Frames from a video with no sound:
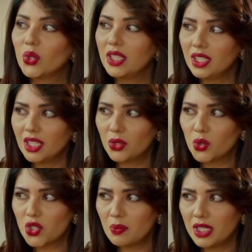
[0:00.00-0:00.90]
को इनके
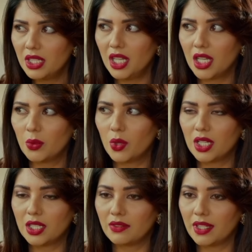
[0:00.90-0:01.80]
दुश्मन ने
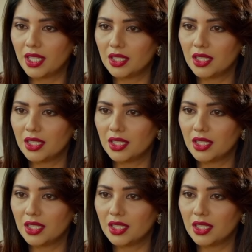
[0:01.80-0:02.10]
अगवा करवाया